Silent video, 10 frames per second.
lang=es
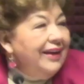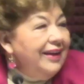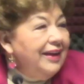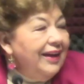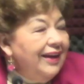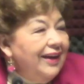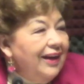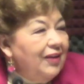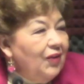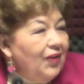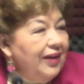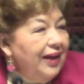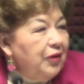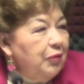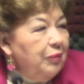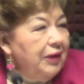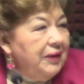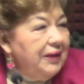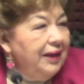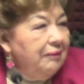Ahí en la colonia Roma,
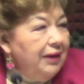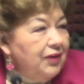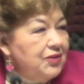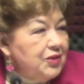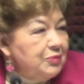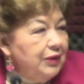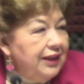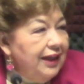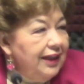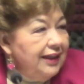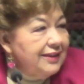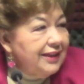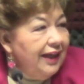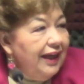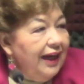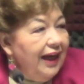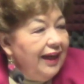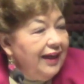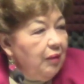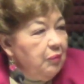donde hay varios hospitales,
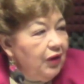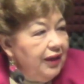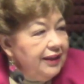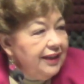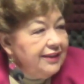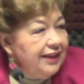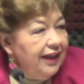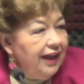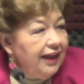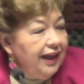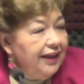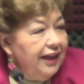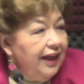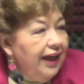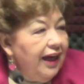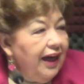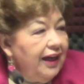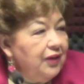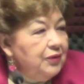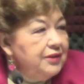hay camionetas en la calle
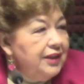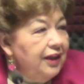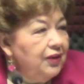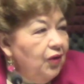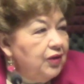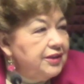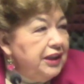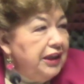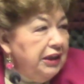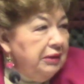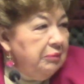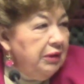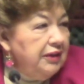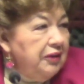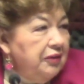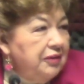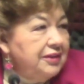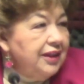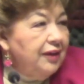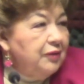anunciando
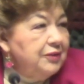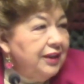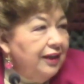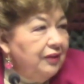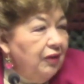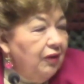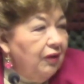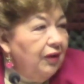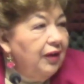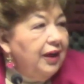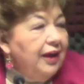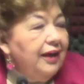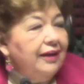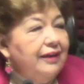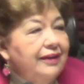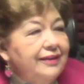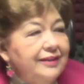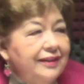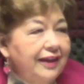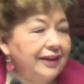oxímetros, anunciando
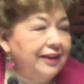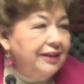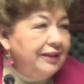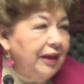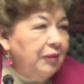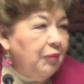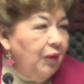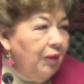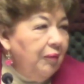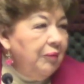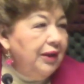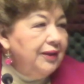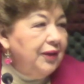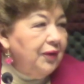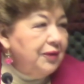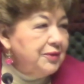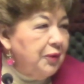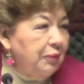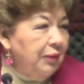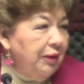este termómetros,
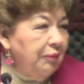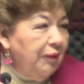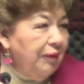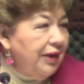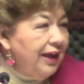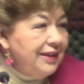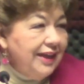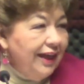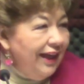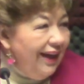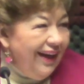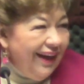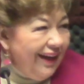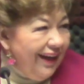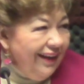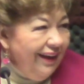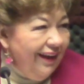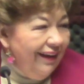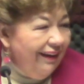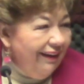cubrebocas en la
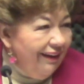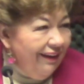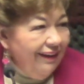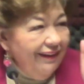calle.